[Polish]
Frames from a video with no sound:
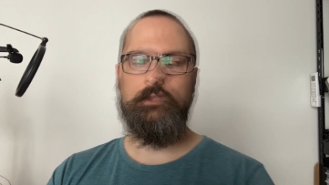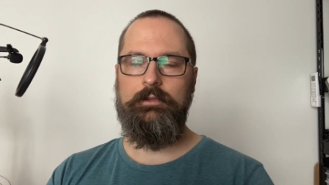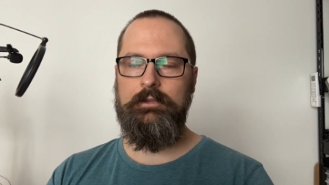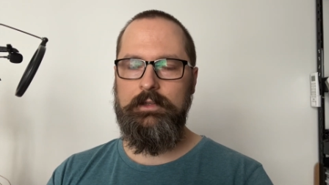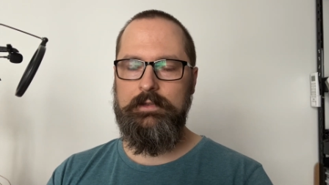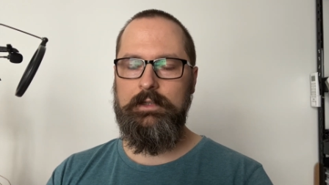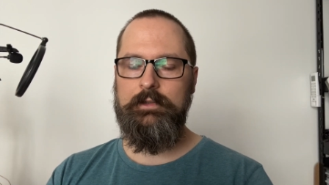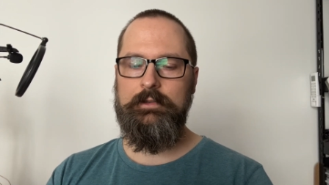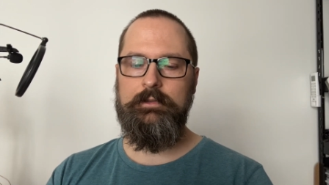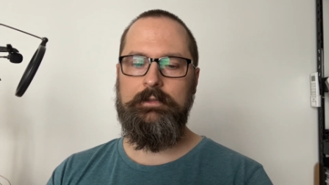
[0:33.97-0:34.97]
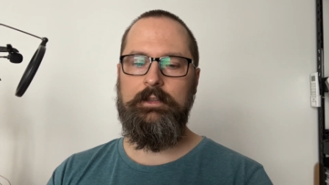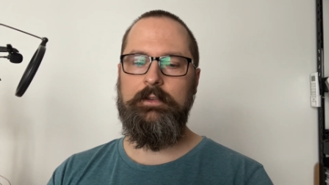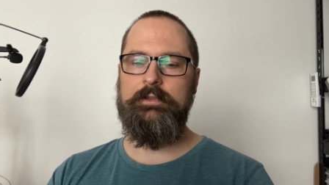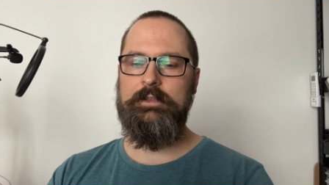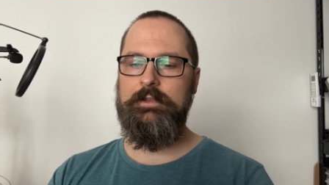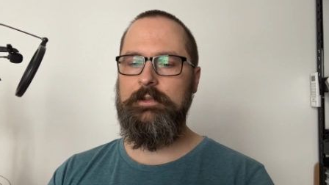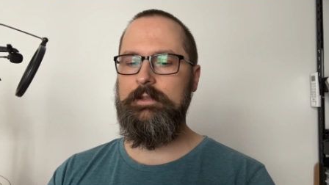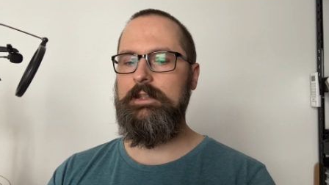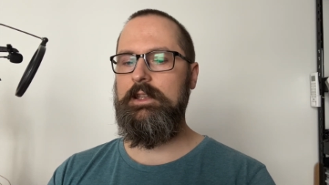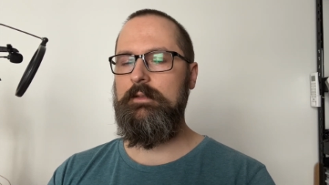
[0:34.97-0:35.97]
Niestety nie wszystko
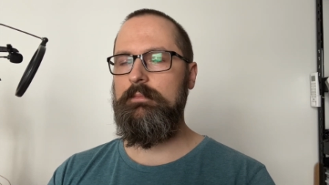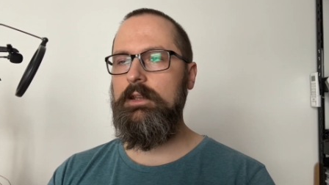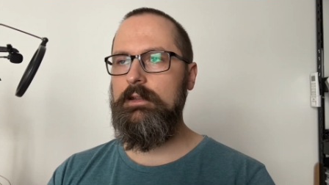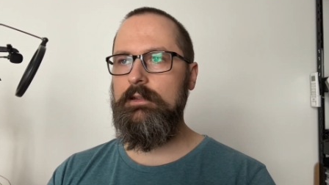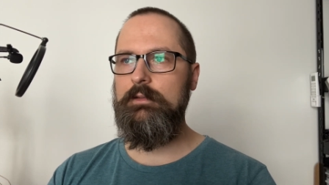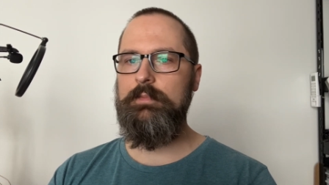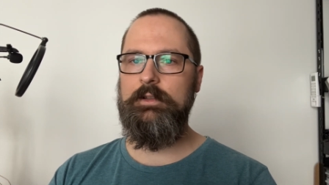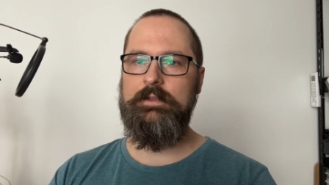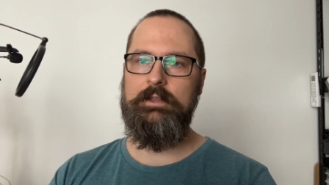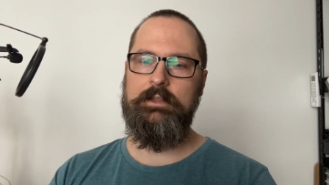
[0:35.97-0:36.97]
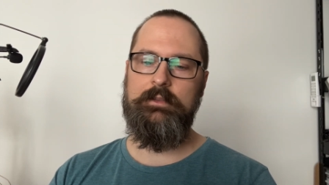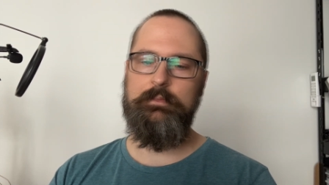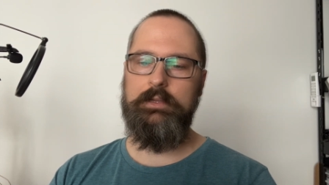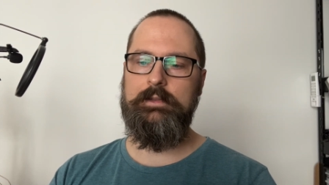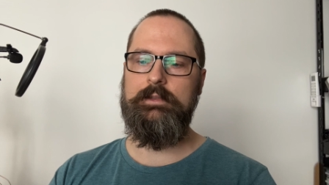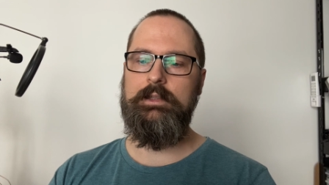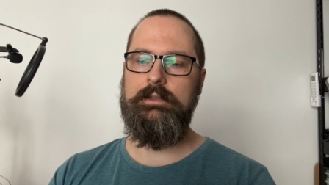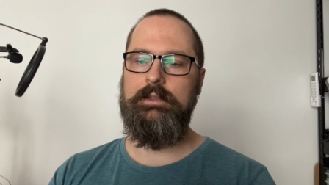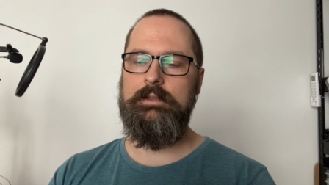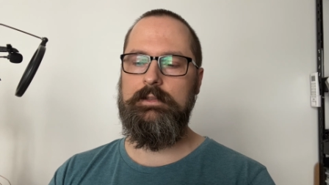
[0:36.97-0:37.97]
jest takie piękne i proste jak na
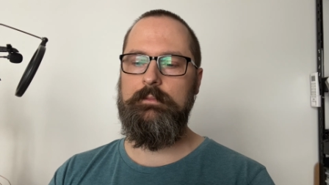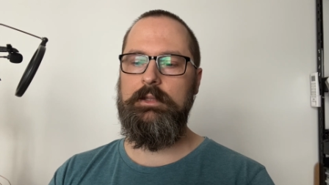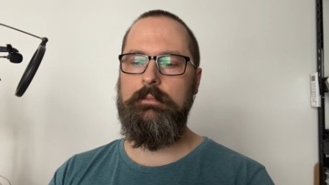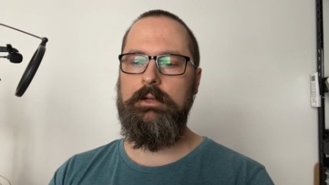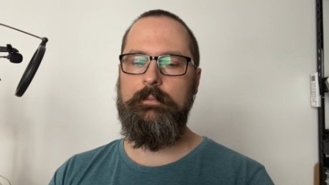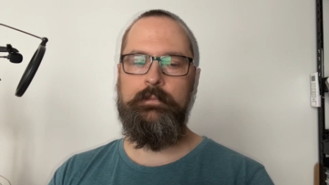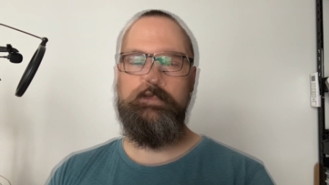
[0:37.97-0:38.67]
prezentacjach z Dabdaba.